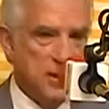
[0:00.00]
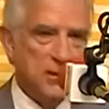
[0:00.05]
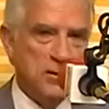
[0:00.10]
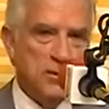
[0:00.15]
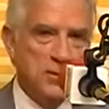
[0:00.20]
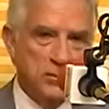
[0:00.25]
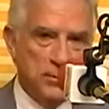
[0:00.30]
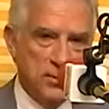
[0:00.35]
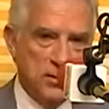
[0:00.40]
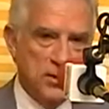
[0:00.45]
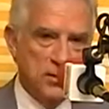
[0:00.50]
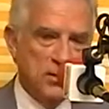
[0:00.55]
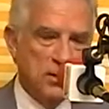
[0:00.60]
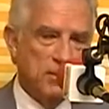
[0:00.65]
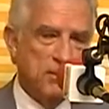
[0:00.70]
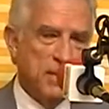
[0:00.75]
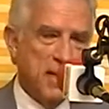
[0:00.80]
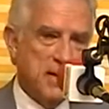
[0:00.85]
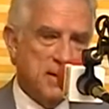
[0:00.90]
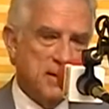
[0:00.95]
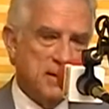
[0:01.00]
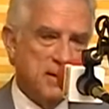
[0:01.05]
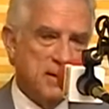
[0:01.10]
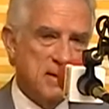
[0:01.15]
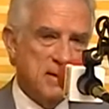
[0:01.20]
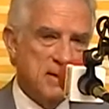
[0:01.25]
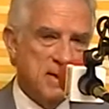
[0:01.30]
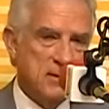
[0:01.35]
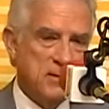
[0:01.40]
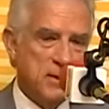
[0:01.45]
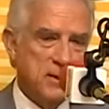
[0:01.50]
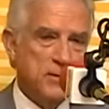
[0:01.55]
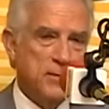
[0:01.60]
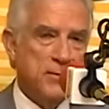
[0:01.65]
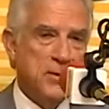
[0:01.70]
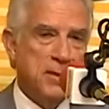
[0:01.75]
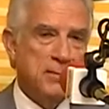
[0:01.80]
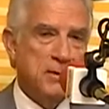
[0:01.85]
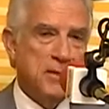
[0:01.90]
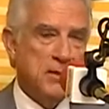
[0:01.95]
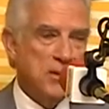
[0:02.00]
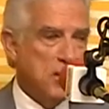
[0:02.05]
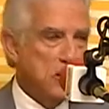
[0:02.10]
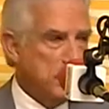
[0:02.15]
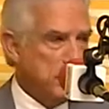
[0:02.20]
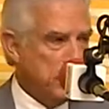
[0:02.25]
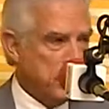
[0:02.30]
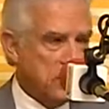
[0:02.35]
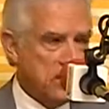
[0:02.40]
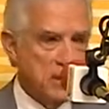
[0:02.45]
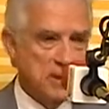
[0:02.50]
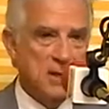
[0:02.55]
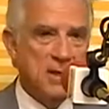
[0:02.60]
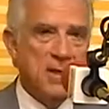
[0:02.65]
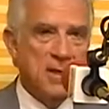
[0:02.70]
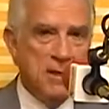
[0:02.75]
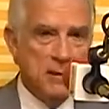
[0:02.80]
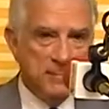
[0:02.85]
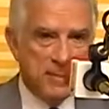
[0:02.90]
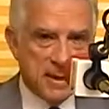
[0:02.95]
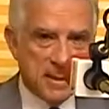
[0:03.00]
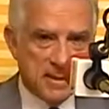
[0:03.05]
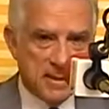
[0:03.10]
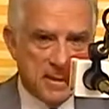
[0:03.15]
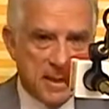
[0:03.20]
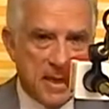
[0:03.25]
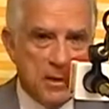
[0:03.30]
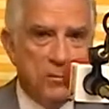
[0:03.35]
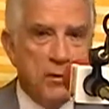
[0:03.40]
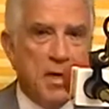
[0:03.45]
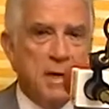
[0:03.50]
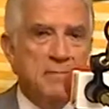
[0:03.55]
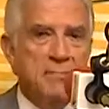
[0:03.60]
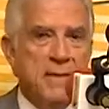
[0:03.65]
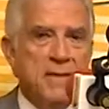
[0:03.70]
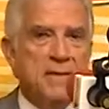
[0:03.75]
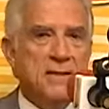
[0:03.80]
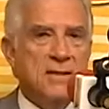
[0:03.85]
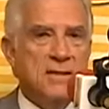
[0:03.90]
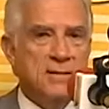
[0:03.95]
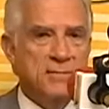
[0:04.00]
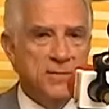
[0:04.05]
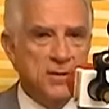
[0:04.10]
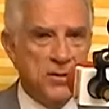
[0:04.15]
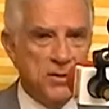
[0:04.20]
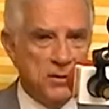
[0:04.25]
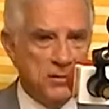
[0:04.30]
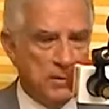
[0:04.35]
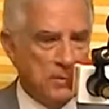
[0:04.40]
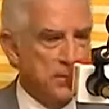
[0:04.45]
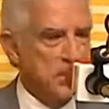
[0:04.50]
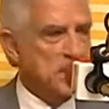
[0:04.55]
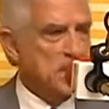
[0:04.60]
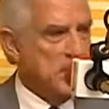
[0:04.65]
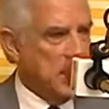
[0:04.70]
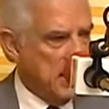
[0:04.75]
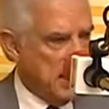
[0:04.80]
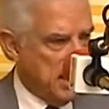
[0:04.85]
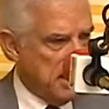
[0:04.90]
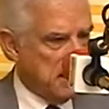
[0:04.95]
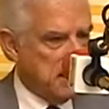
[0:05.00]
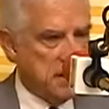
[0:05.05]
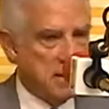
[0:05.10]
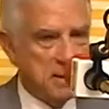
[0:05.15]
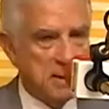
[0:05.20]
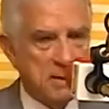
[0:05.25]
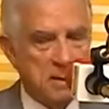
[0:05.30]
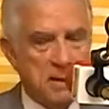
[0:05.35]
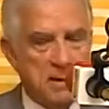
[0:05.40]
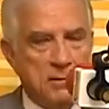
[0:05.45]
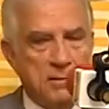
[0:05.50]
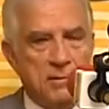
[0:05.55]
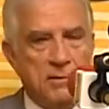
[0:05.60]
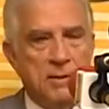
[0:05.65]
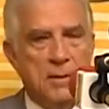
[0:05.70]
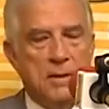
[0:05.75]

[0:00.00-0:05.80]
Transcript: Então, por isso, a PEC 300 é de fundamental importância para que se regulamente definitivamente essa questão.